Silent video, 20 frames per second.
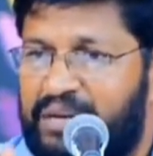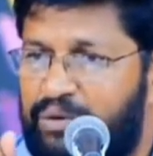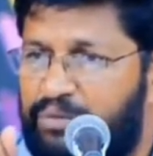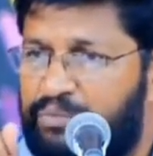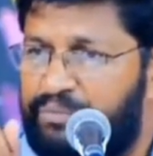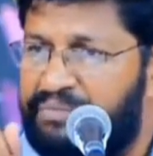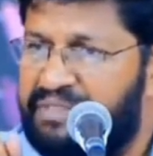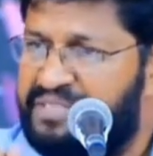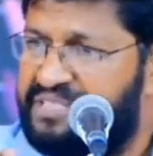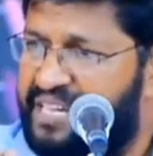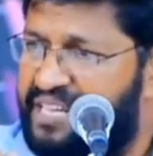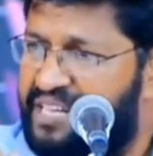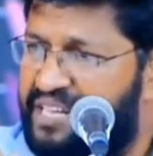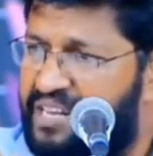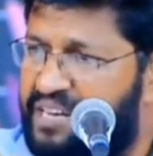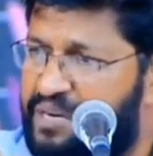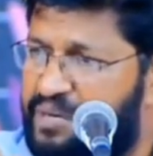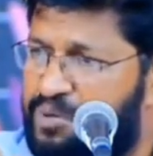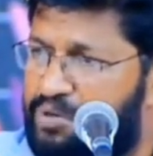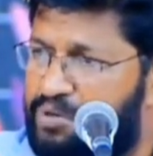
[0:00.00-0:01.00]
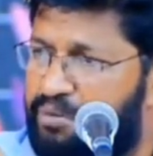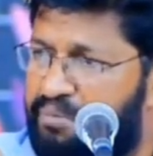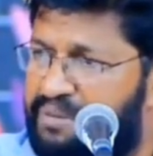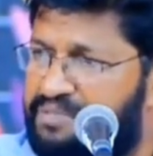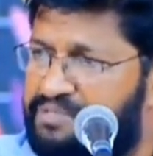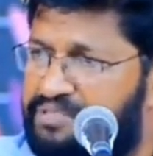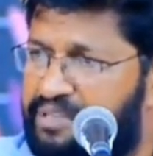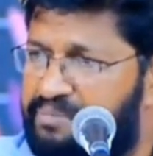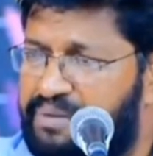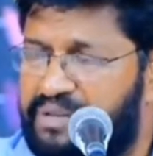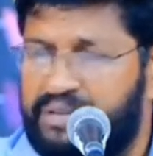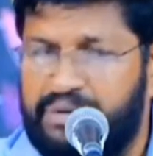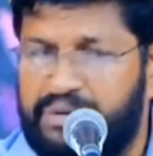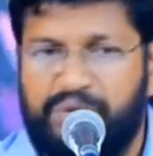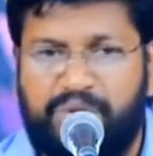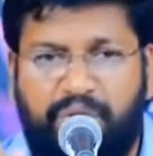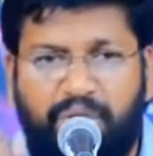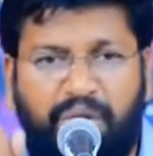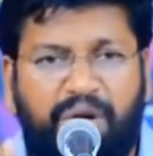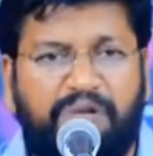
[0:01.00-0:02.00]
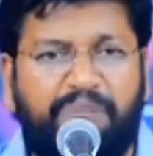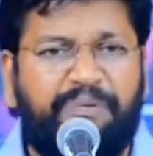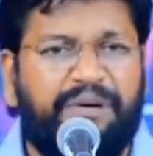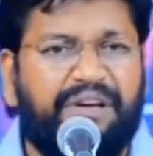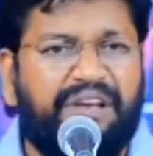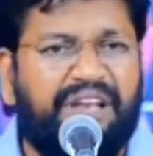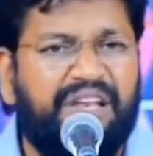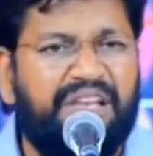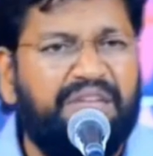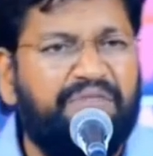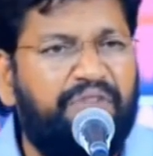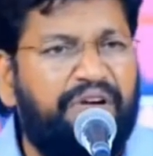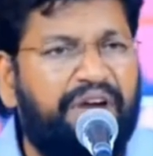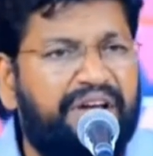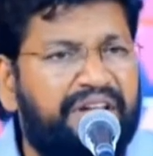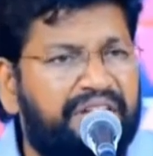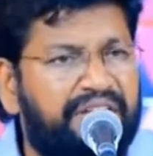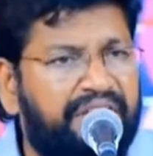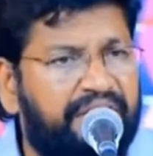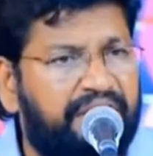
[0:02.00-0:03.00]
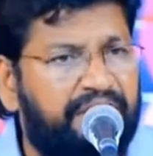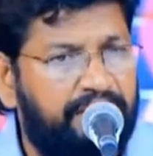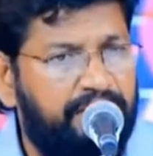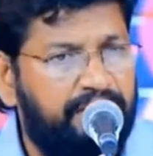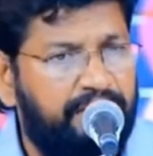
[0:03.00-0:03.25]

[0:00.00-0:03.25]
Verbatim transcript: నువ్వు మిస్ అయిన నీ కుటుంబ సభ్యుల్ని నువ్వు కోల్పోయిన నీ వారిని